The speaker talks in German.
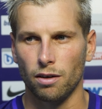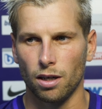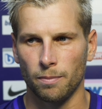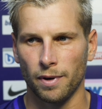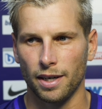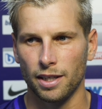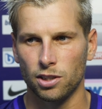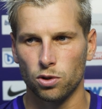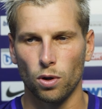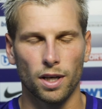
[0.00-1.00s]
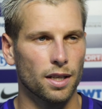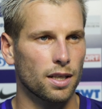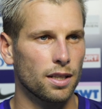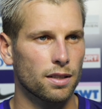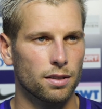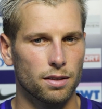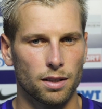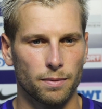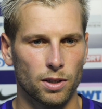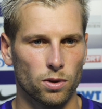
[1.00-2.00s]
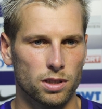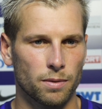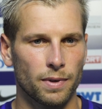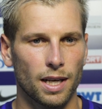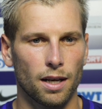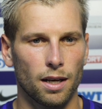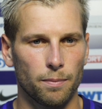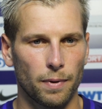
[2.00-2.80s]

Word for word: Haben wir nicht so hoch attackiert, aber trotzdem äh,